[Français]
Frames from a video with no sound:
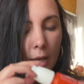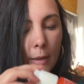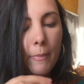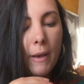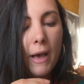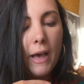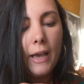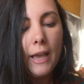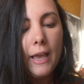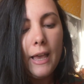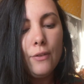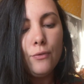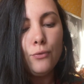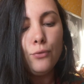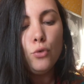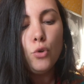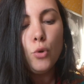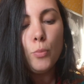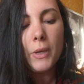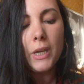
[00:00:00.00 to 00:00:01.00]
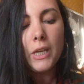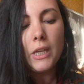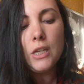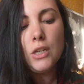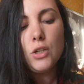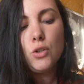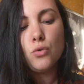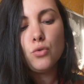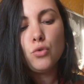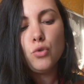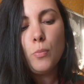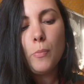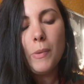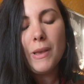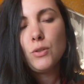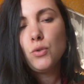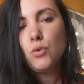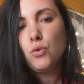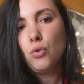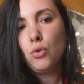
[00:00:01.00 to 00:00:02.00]
Pareil, vu le prix, je ne suis pas
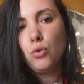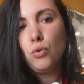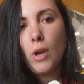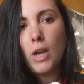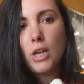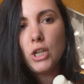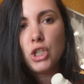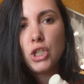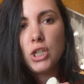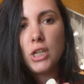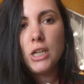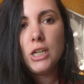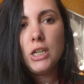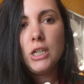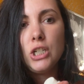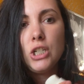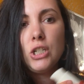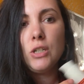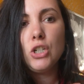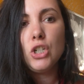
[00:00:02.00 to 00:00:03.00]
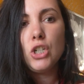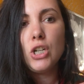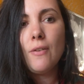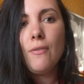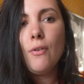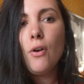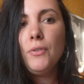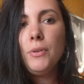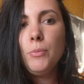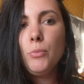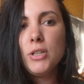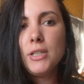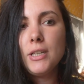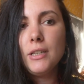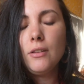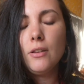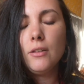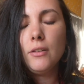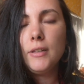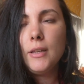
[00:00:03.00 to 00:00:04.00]
sûre de racheter. J'avais envie de me laisser
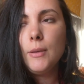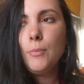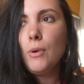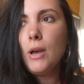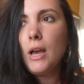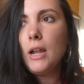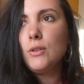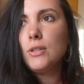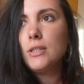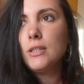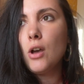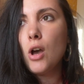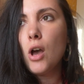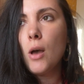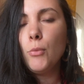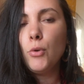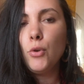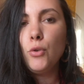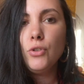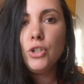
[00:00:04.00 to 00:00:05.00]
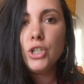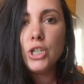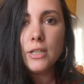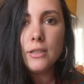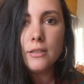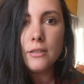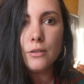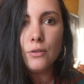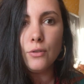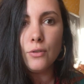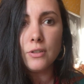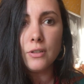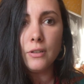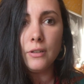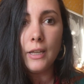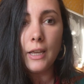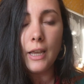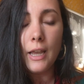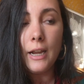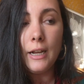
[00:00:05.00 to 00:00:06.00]
tenter par des sérums Good Jeans de
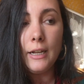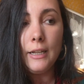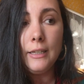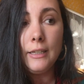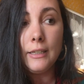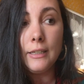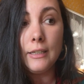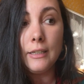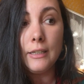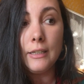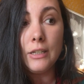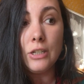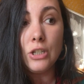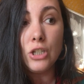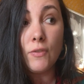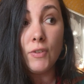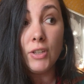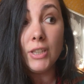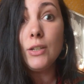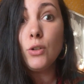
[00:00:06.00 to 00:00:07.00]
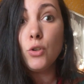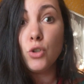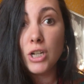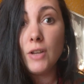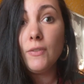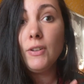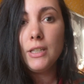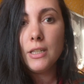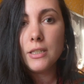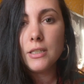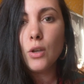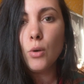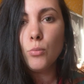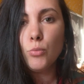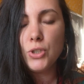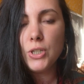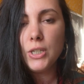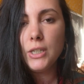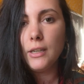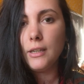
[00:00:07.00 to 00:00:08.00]
Sunday Riley qui, que j'avais testé en
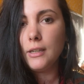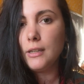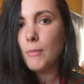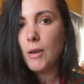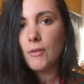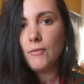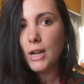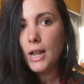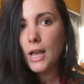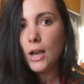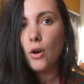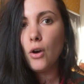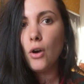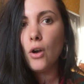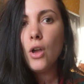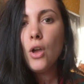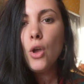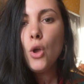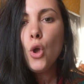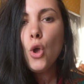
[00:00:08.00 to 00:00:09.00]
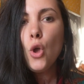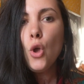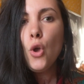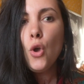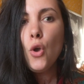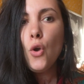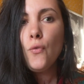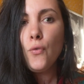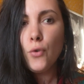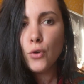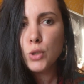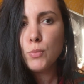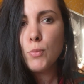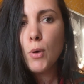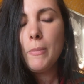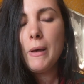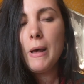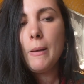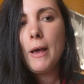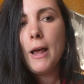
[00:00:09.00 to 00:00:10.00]
boutique et qui m'avaient l'air euh, franchement
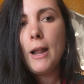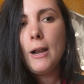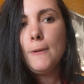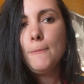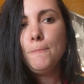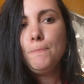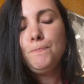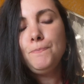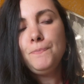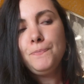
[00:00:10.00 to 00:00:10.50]
pas mal.